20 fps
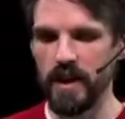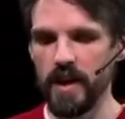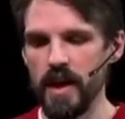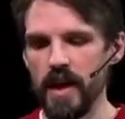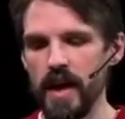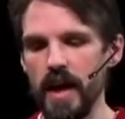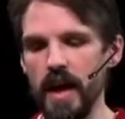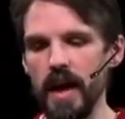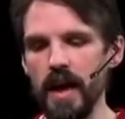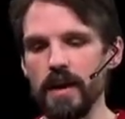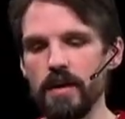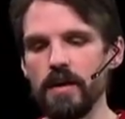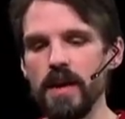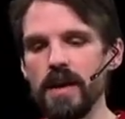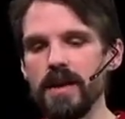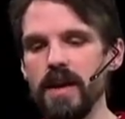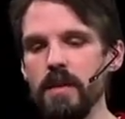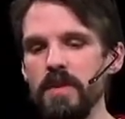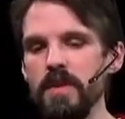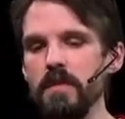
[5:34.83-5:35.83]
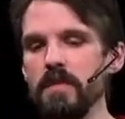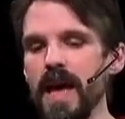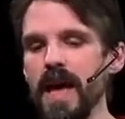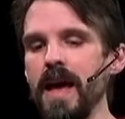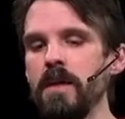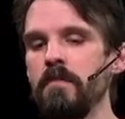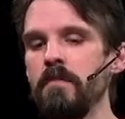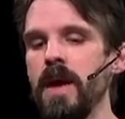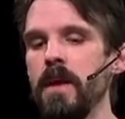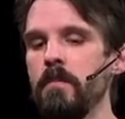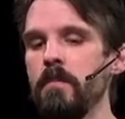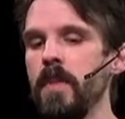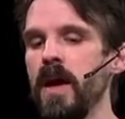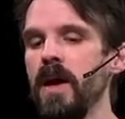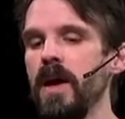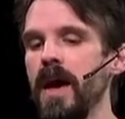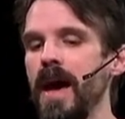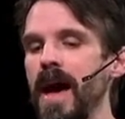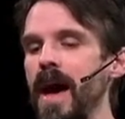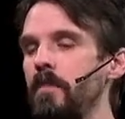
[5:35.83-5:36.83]
Euh, la, Bible elle-même
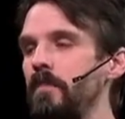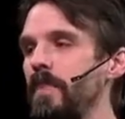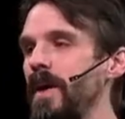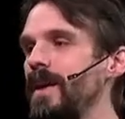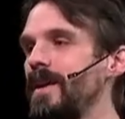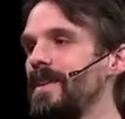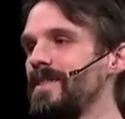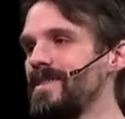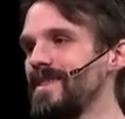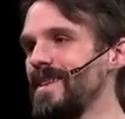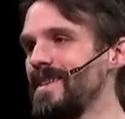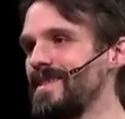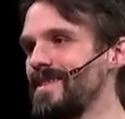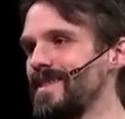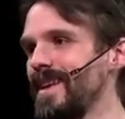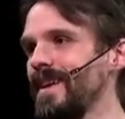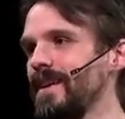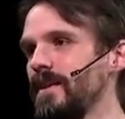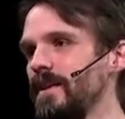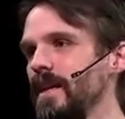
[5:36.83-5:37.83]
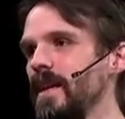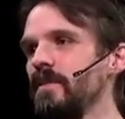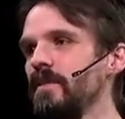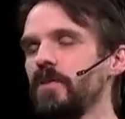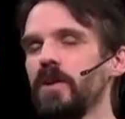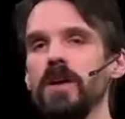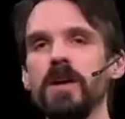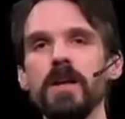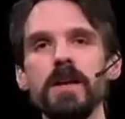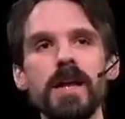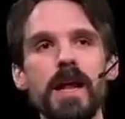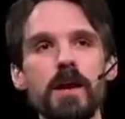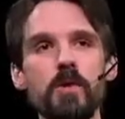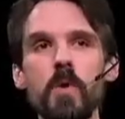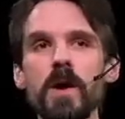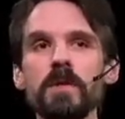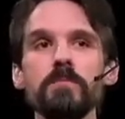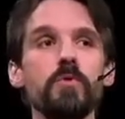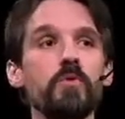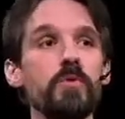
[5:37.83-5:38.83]
appelle ces cinq livres la loi
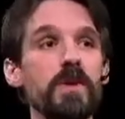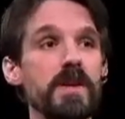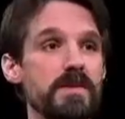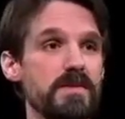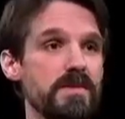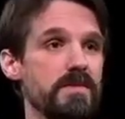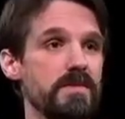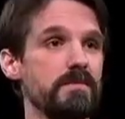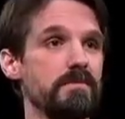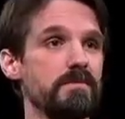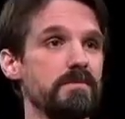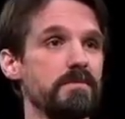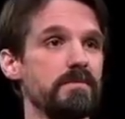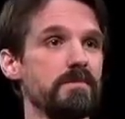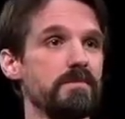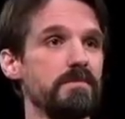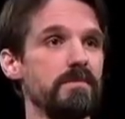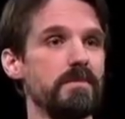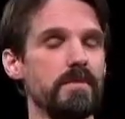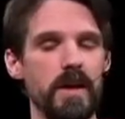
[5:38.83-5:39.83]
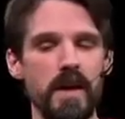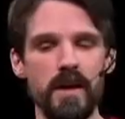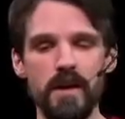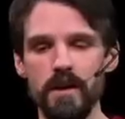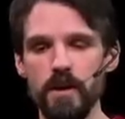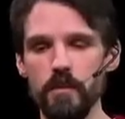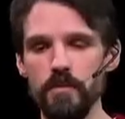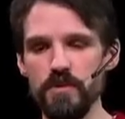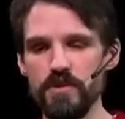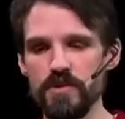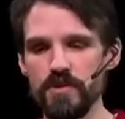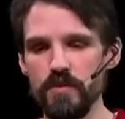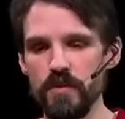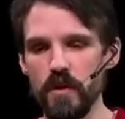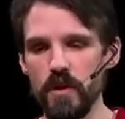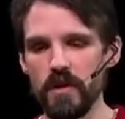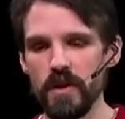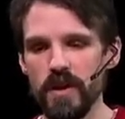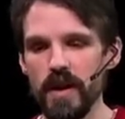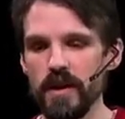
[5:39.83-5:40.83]
de Moïse le plus souvent.
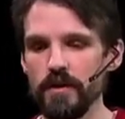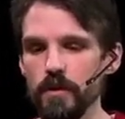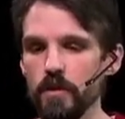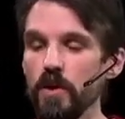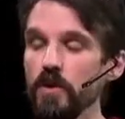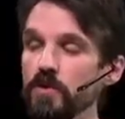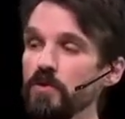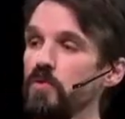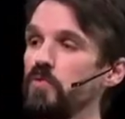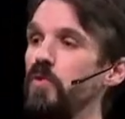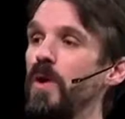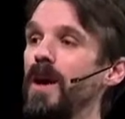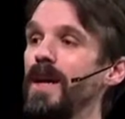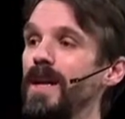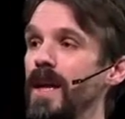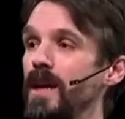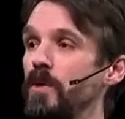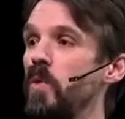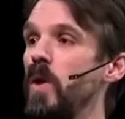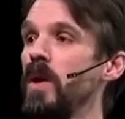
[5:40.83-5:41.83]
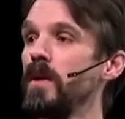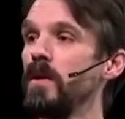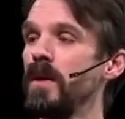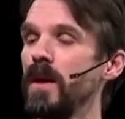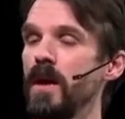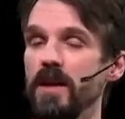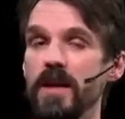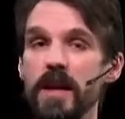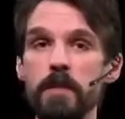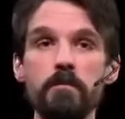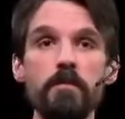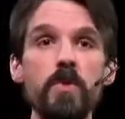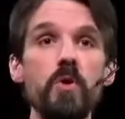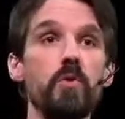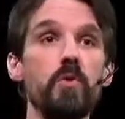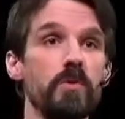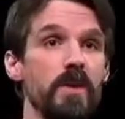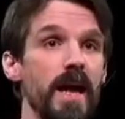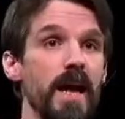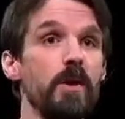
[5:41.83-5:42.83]
Donc quand on voit la loi, euh, les mots,
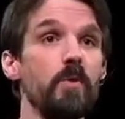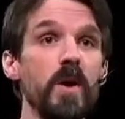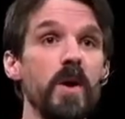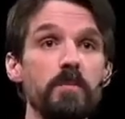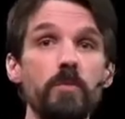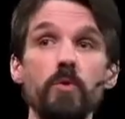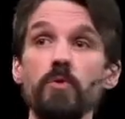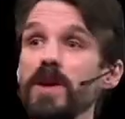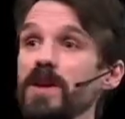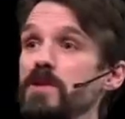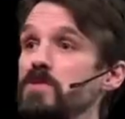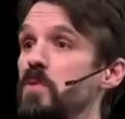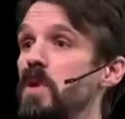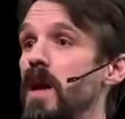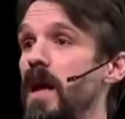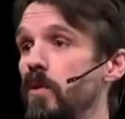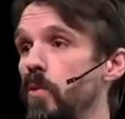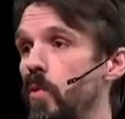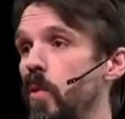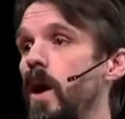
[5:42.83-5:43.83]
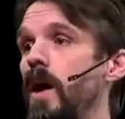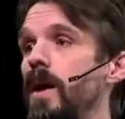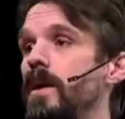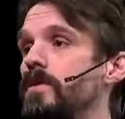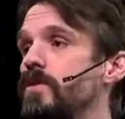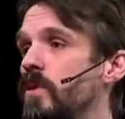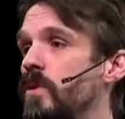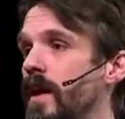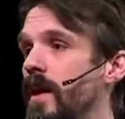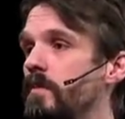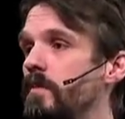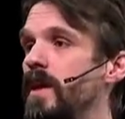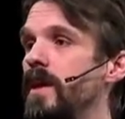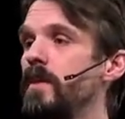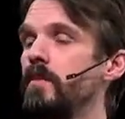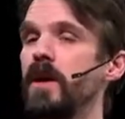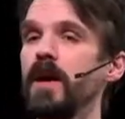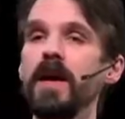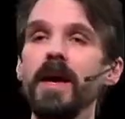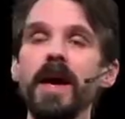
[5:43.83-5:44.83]
la loi de Moïse ou la loi dans la Bible,
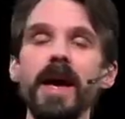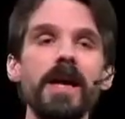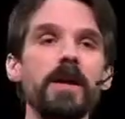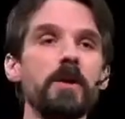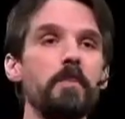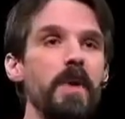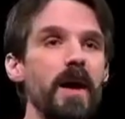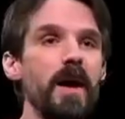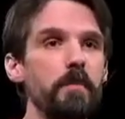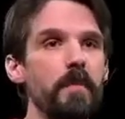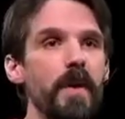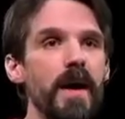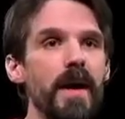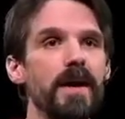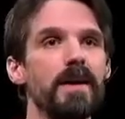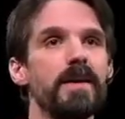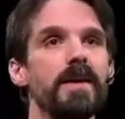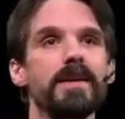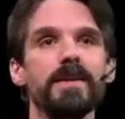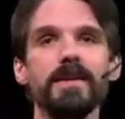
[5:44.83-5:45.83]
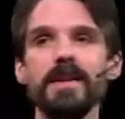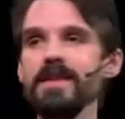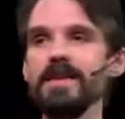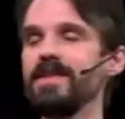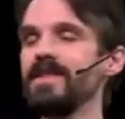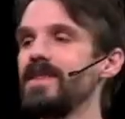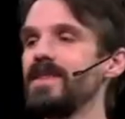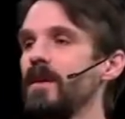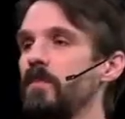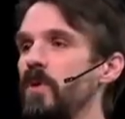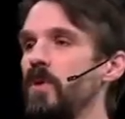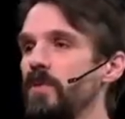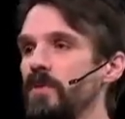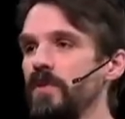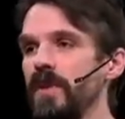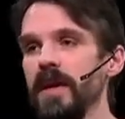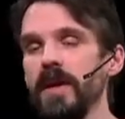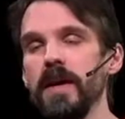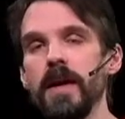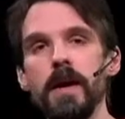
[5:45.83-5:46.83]
elle ne parle pas nécessairement euh,
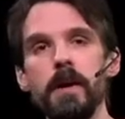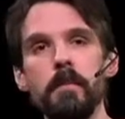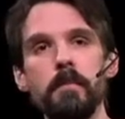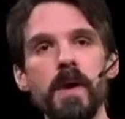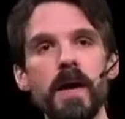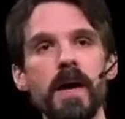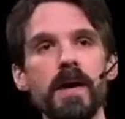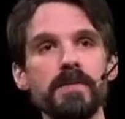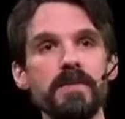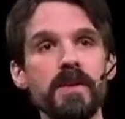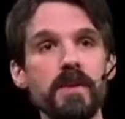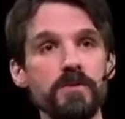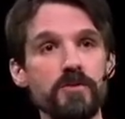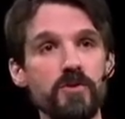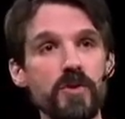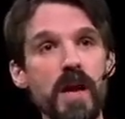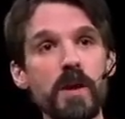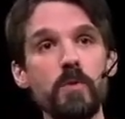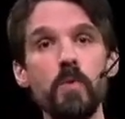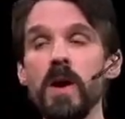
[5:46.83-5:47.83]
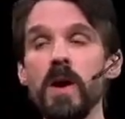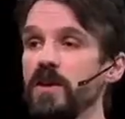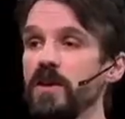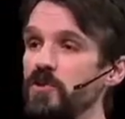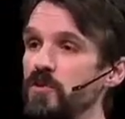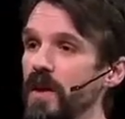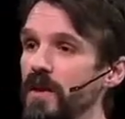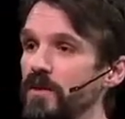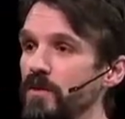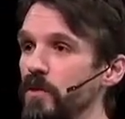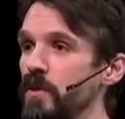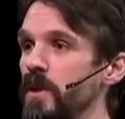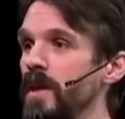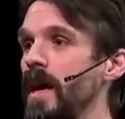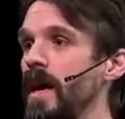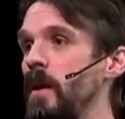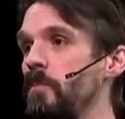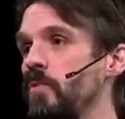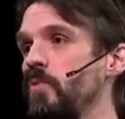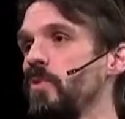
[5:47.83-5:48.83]
euh, de, la loi que Dieu a donnée à
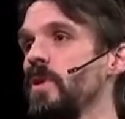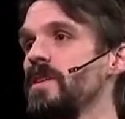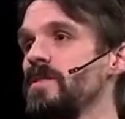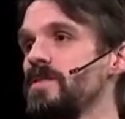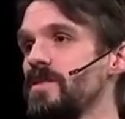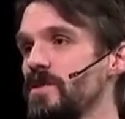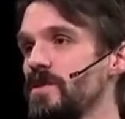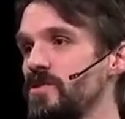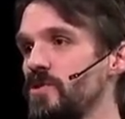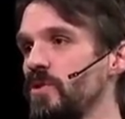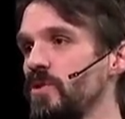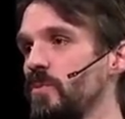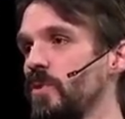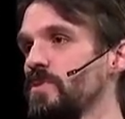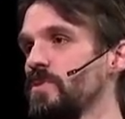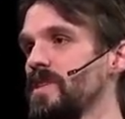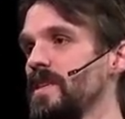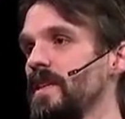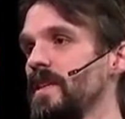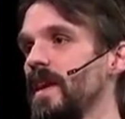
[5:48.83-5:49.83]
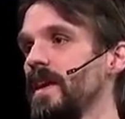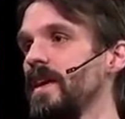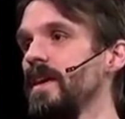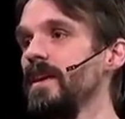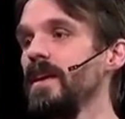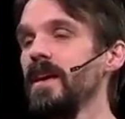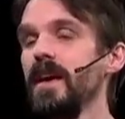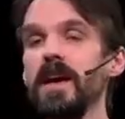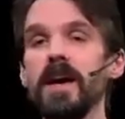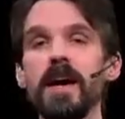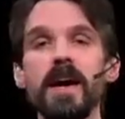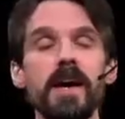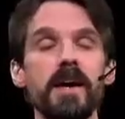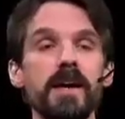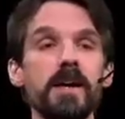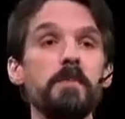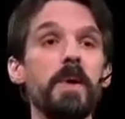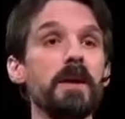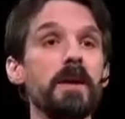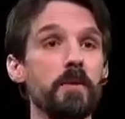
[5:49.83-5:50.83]
Moïse sur le mont Sinaï, elle
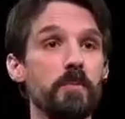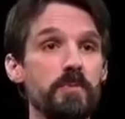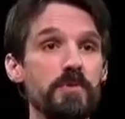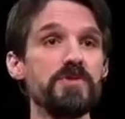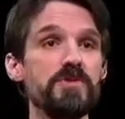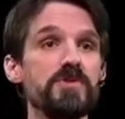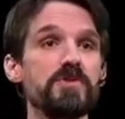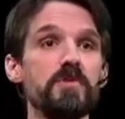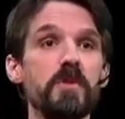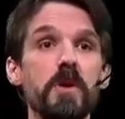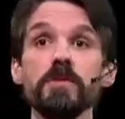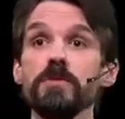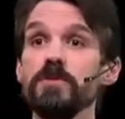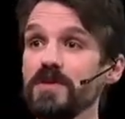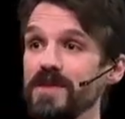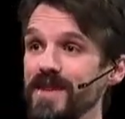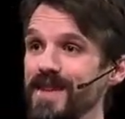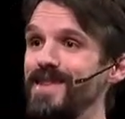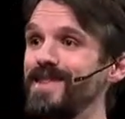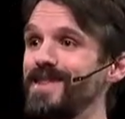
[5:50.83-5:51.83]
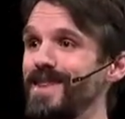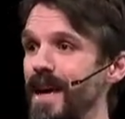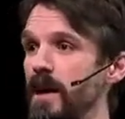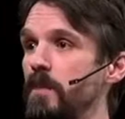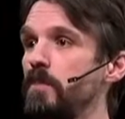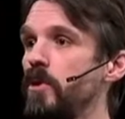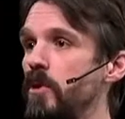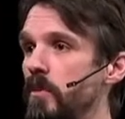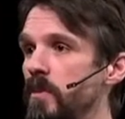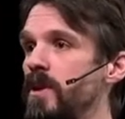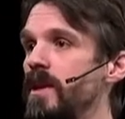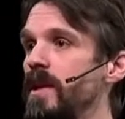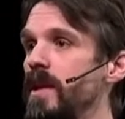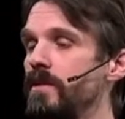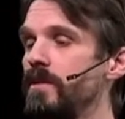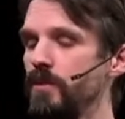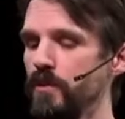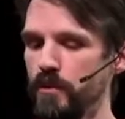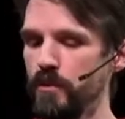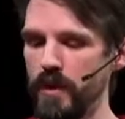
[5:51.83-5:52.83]
parle le plus souvent de ces cinq premiers
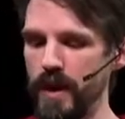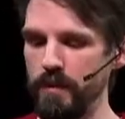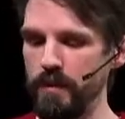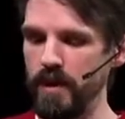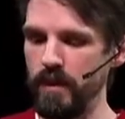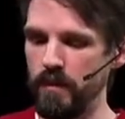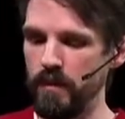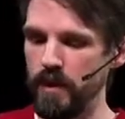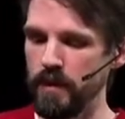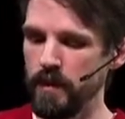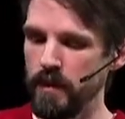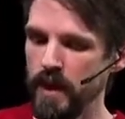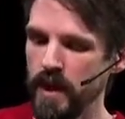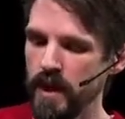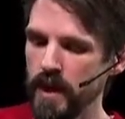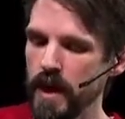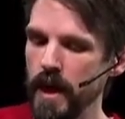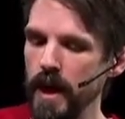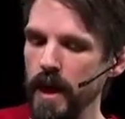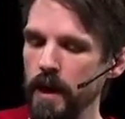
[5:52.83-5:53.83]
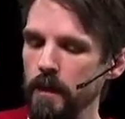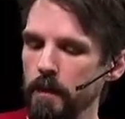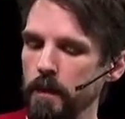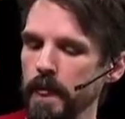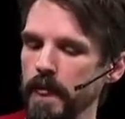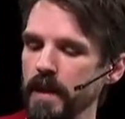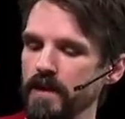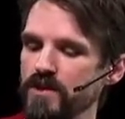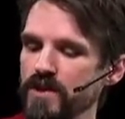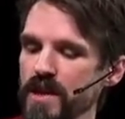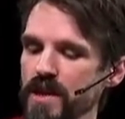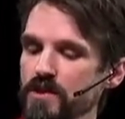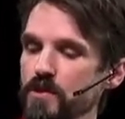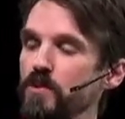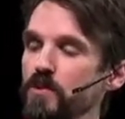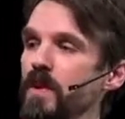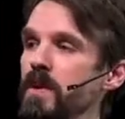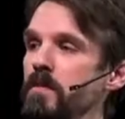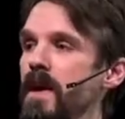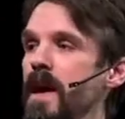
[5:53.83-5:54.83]
livres de la Bible. Jésus
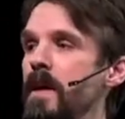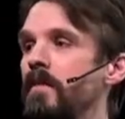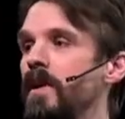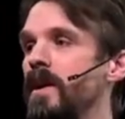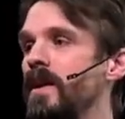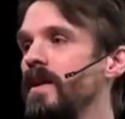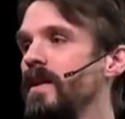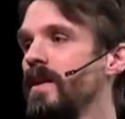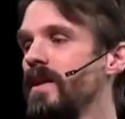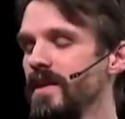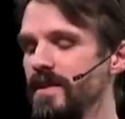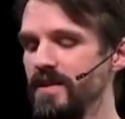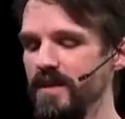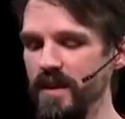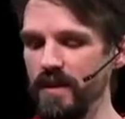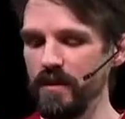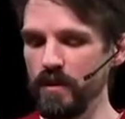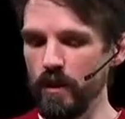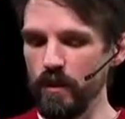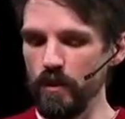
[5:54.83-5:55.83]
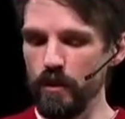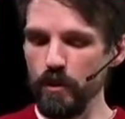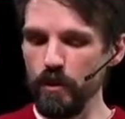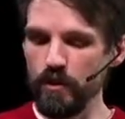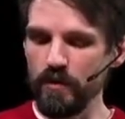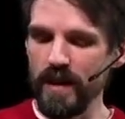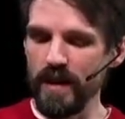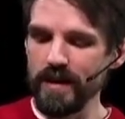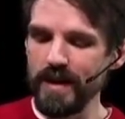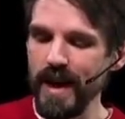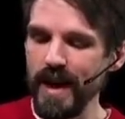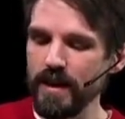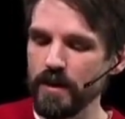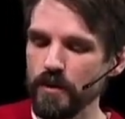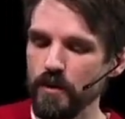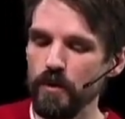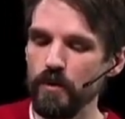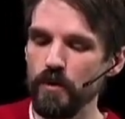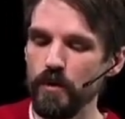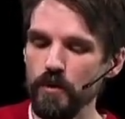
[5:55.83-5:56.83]
lui-même dit dans Luc 24 que
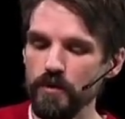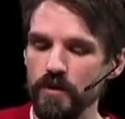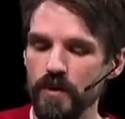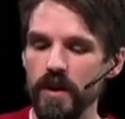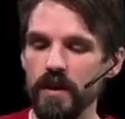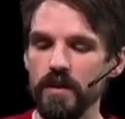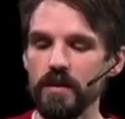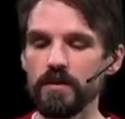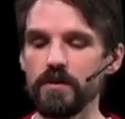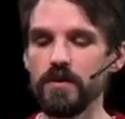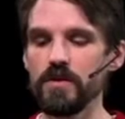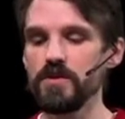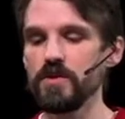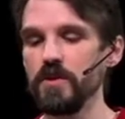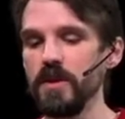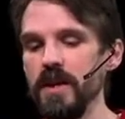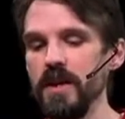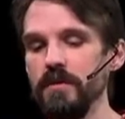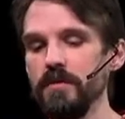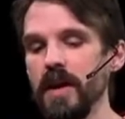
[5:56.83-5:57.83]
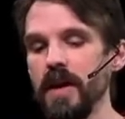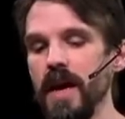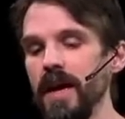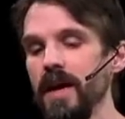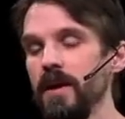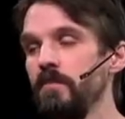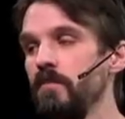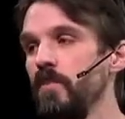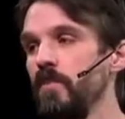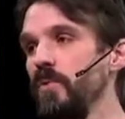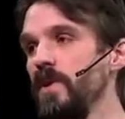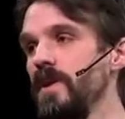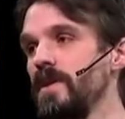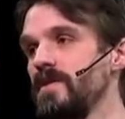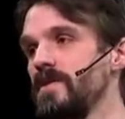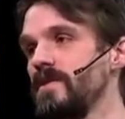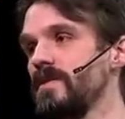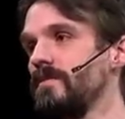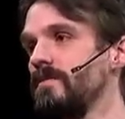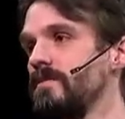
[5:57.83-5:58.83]
l'auteur de ce livre est Moïse.